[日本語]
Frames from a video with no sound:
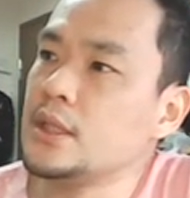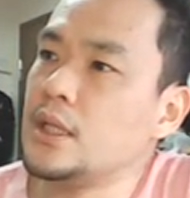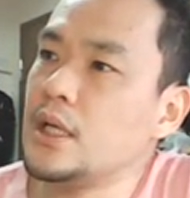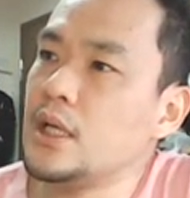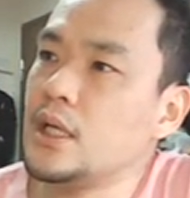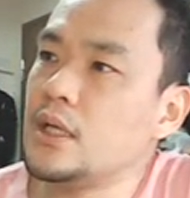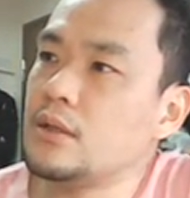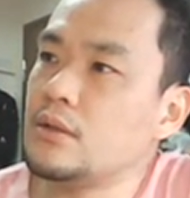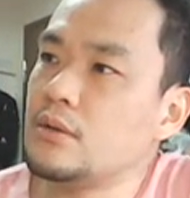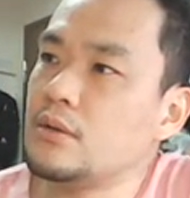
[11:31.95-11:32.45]

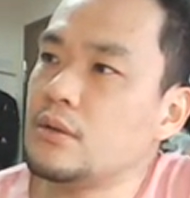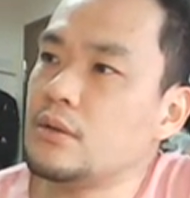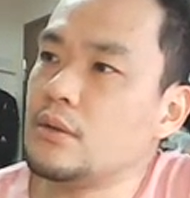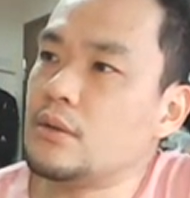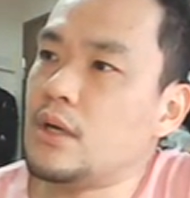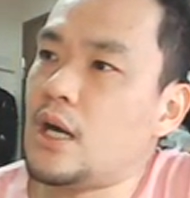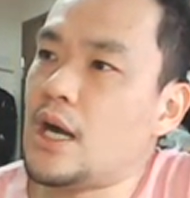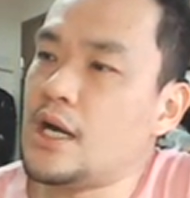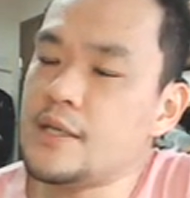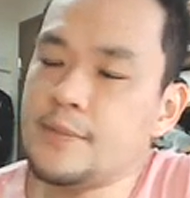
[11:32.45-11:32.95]
えっ、
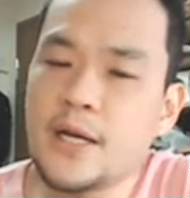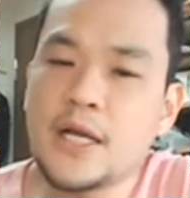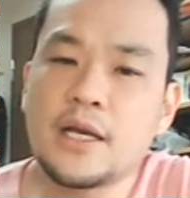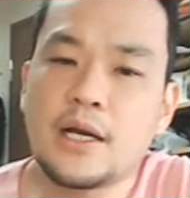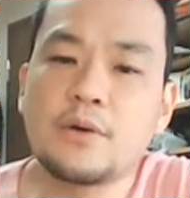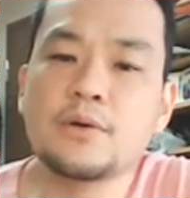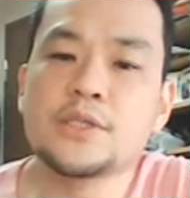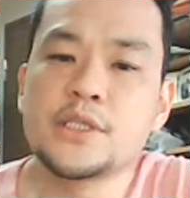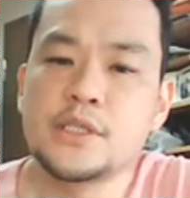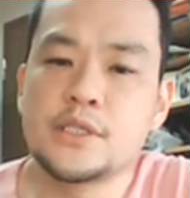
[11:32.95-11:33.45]
と、アリバイ
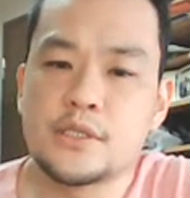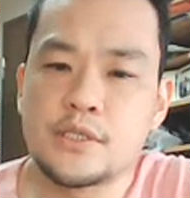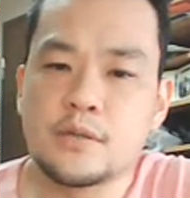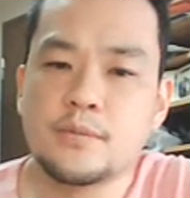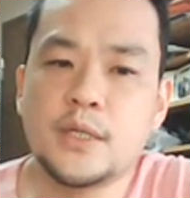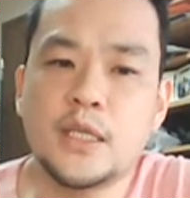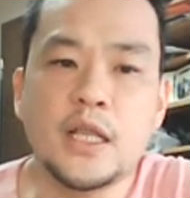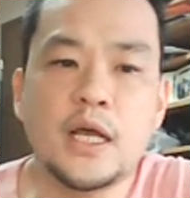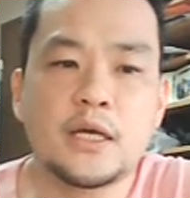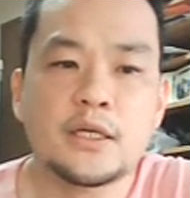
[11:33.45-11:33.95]
が欲しいんですよ、
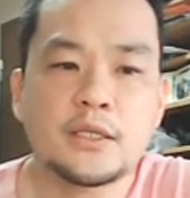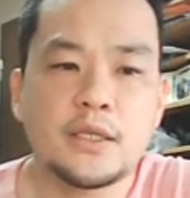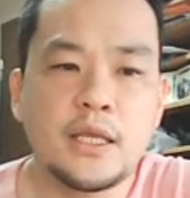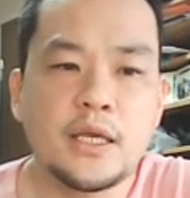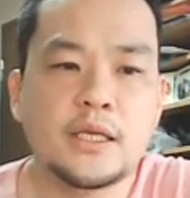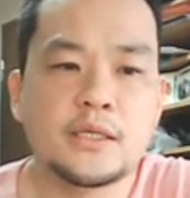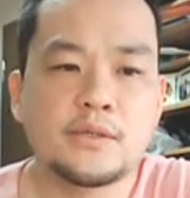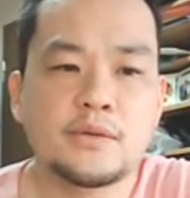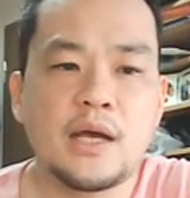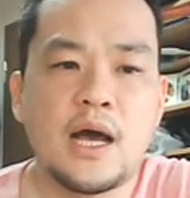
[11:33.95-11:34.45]
みんな。
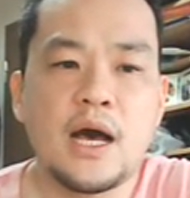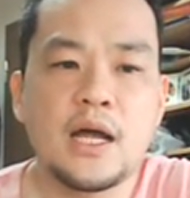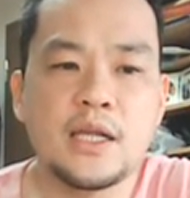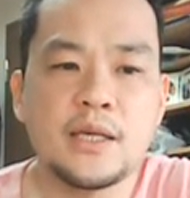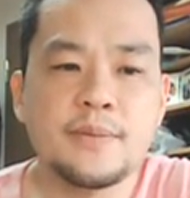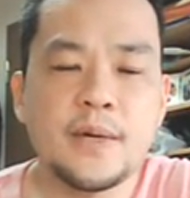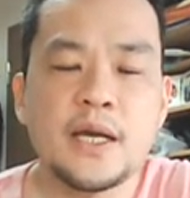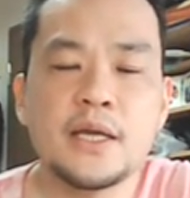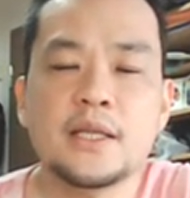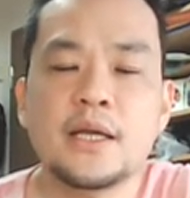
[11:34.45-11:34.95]
で、その
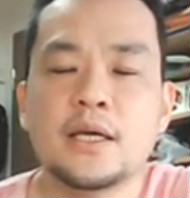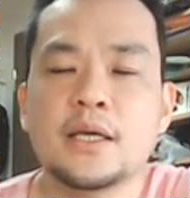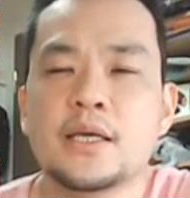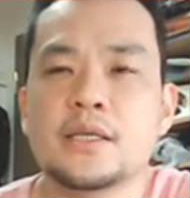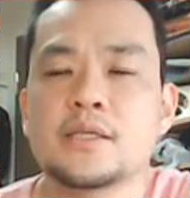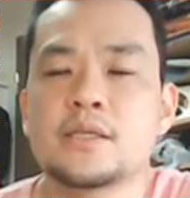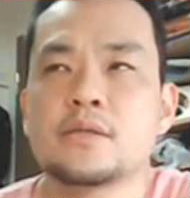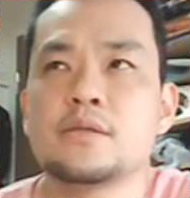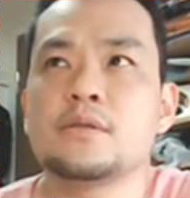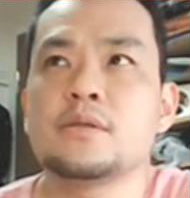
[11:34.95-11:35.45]
アリバイだけ
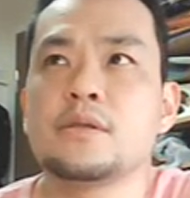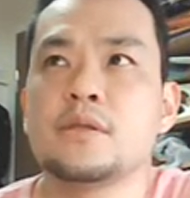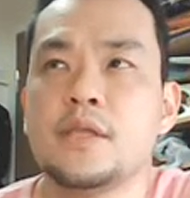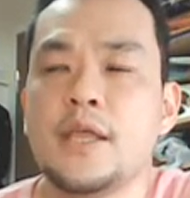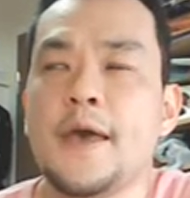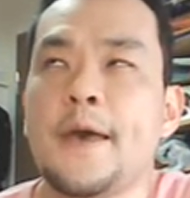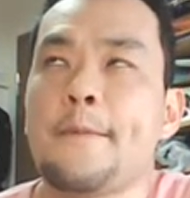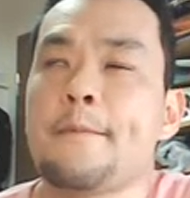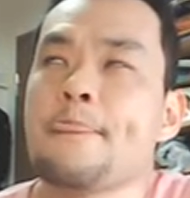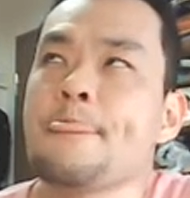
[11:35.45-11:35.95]
作っ
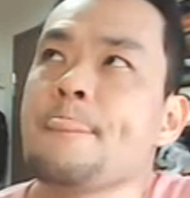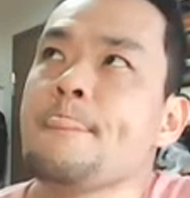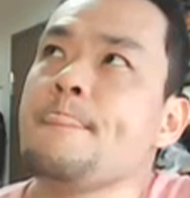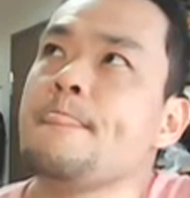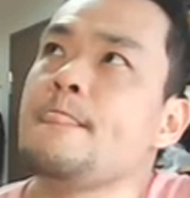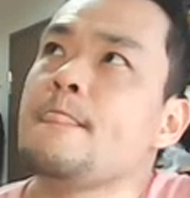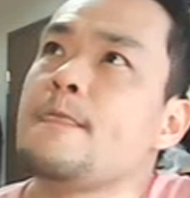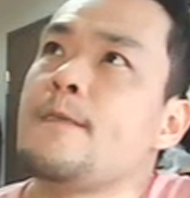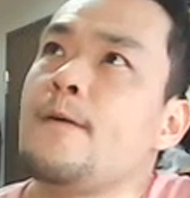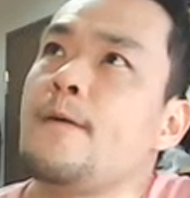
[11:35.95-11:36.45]
て、う
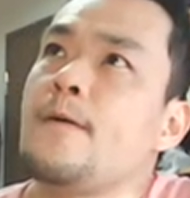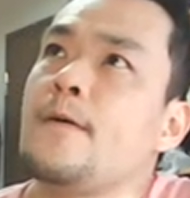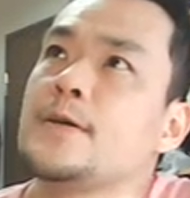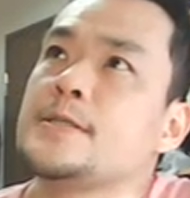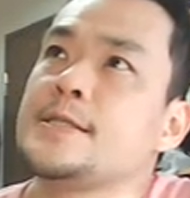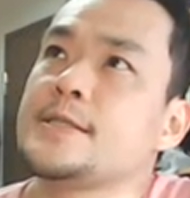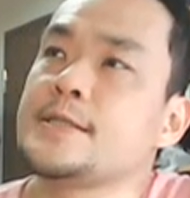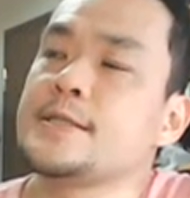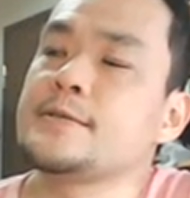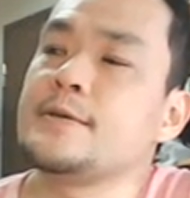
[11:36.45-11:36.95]
んと、
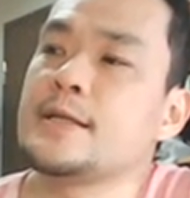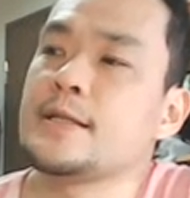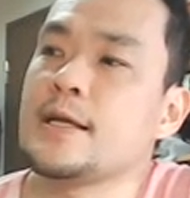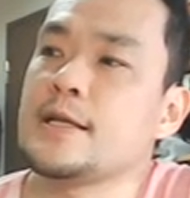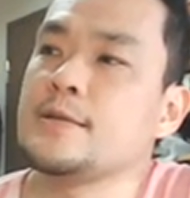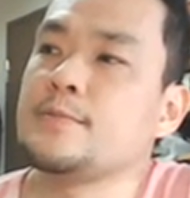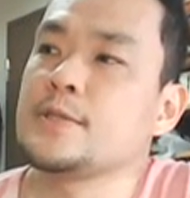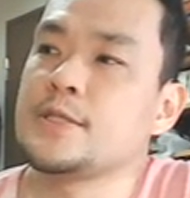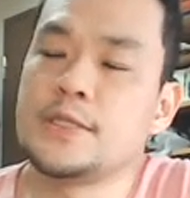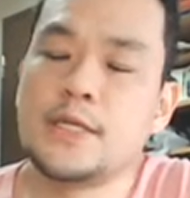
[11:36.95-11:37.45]
実は
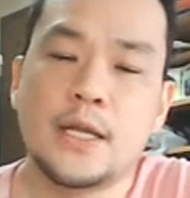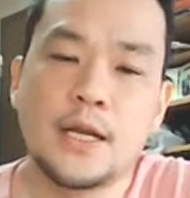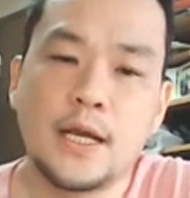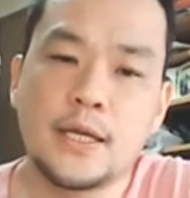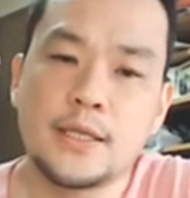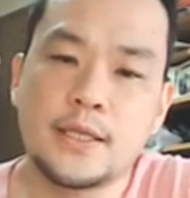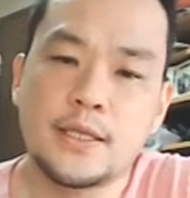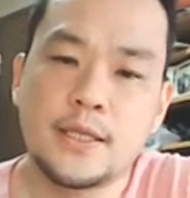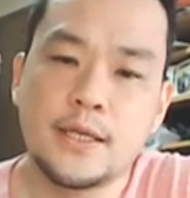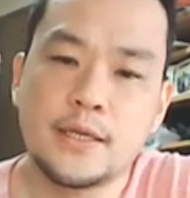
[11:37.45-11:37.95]
何もしてな
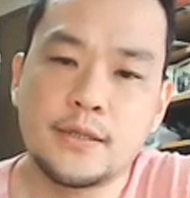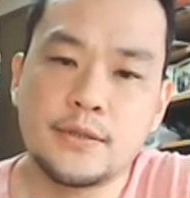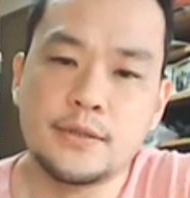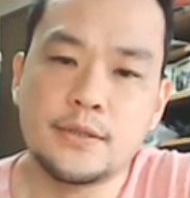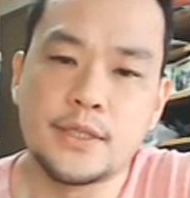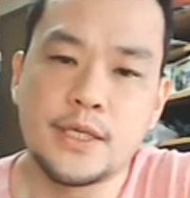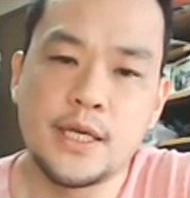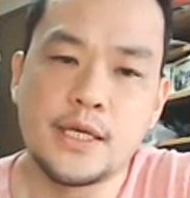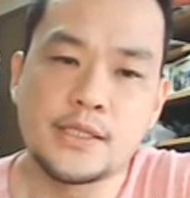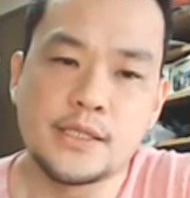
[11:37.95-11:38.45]
いってい
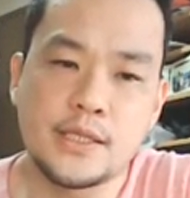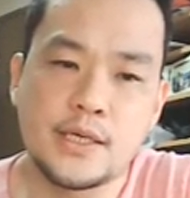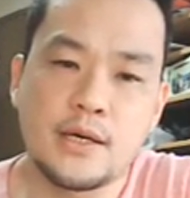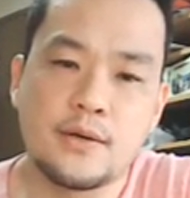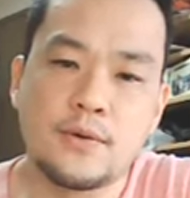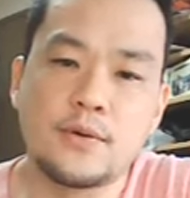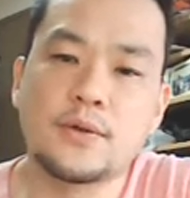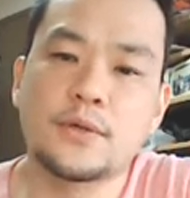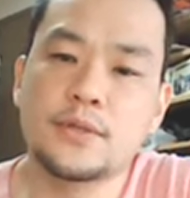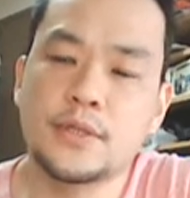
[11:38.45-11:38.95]
うケースが
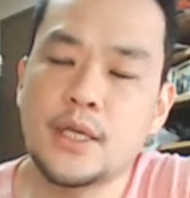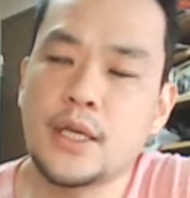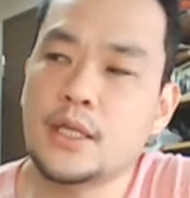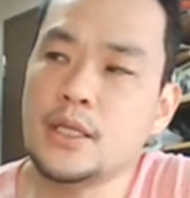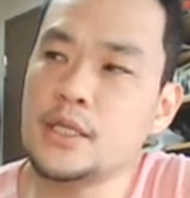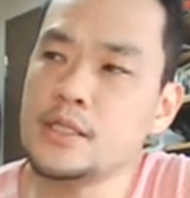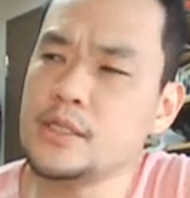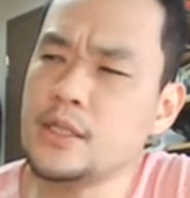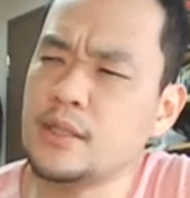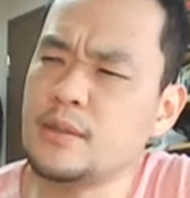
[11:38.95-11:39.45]
多くて、
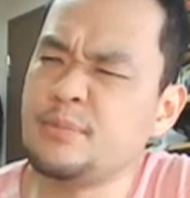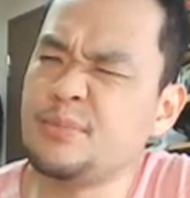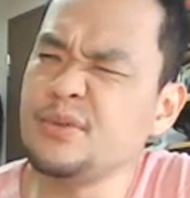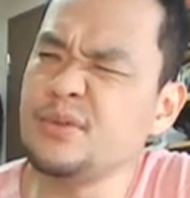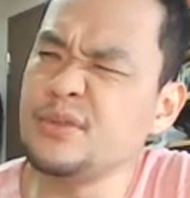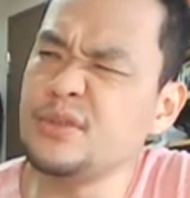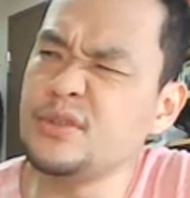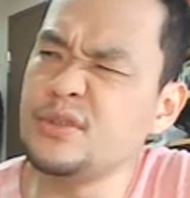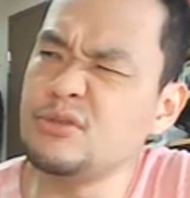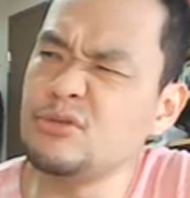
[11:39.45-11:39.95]
確かね、
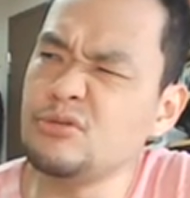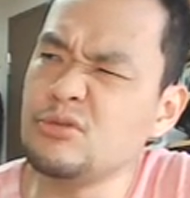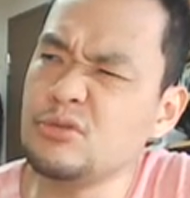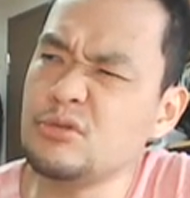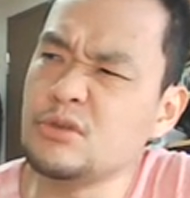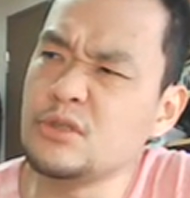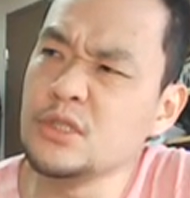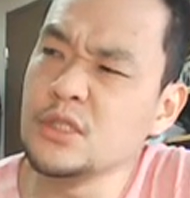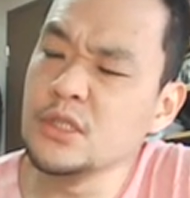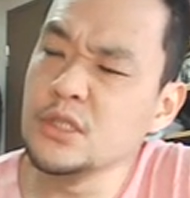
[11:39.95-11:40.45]

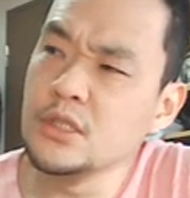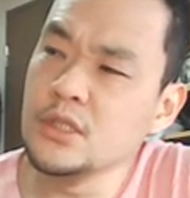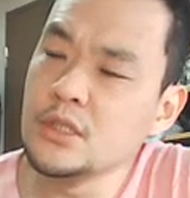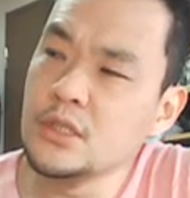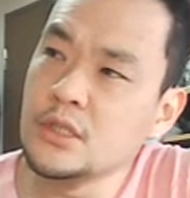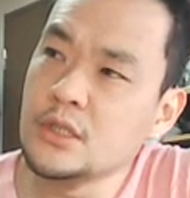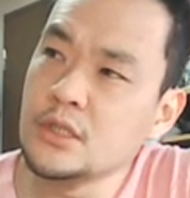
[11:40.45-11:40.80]
ブッシュ、